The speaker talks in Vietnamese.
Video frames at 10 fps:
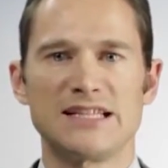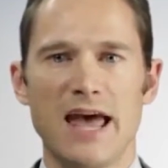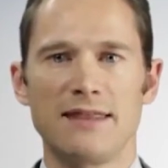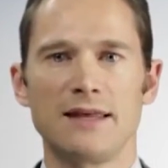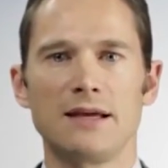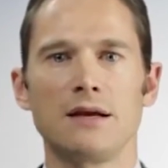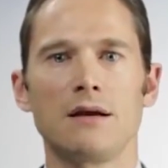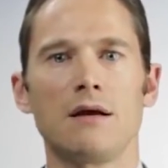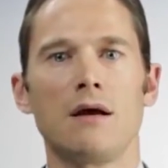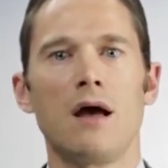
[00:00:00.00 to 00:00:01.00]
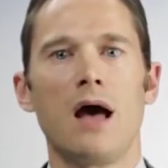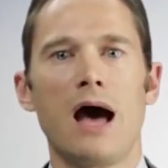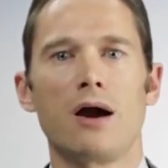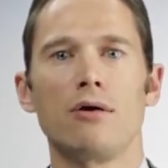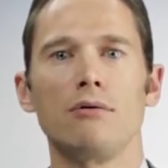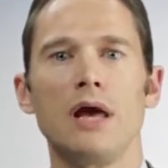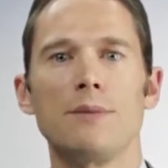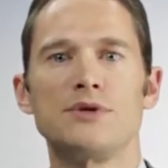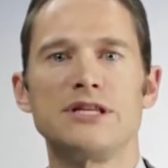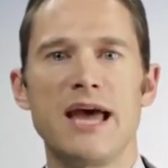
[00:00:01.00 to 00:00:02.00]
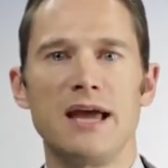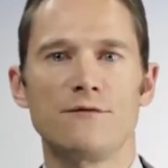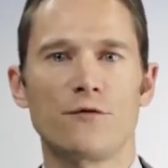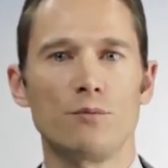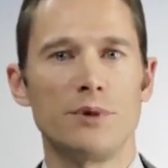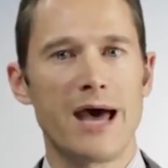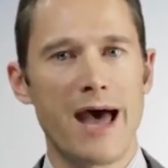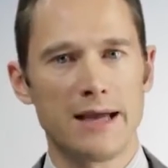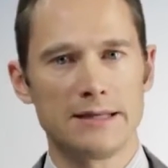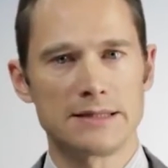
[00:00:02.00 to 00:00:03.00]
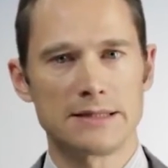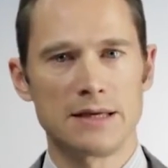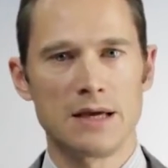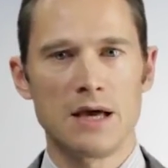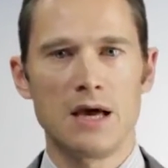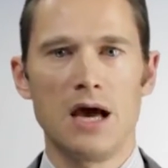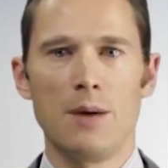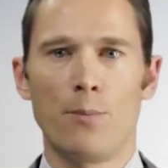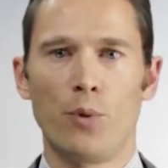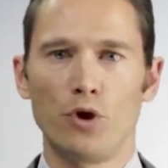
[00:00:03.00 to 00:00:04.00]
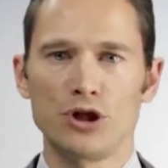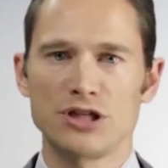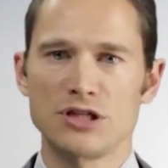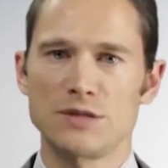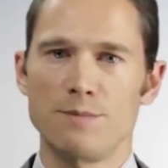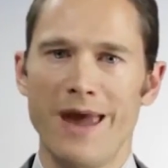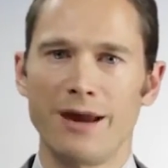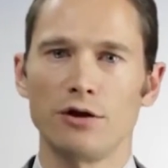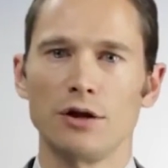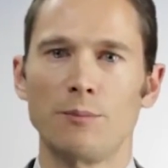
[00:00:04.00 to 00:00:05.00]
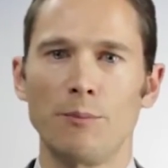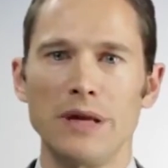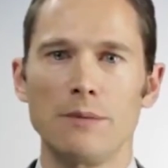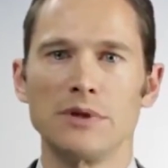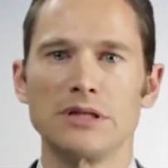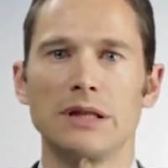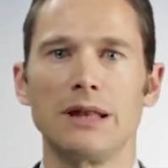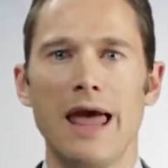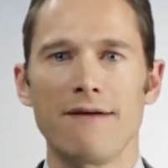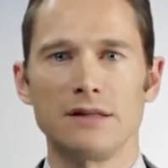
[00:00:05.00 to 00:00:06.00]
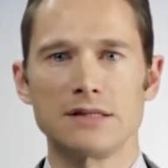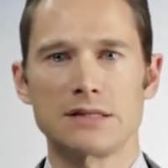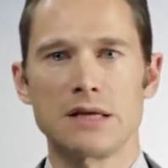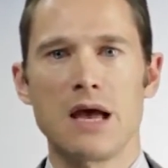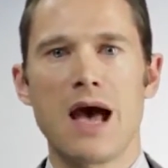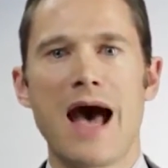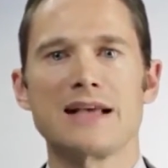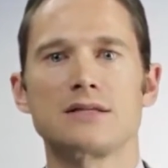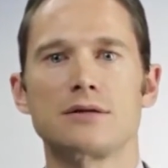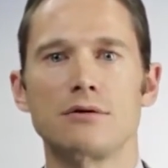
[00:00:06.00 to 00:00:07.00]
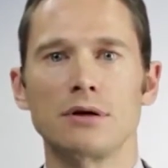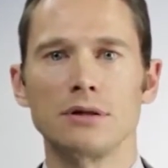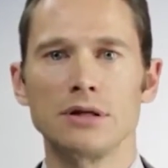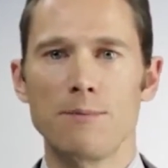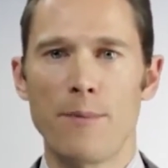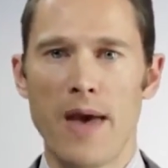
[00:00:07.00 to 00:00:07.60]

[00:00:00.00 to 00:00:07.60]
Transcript: và zeaxanthin chỉ được lấy từ thực phẩm nên hàm lượng các sắc tố trong điểm vàng phụ thuộc một cách nghiêm ngặt vào chế độ dinh dưỡng.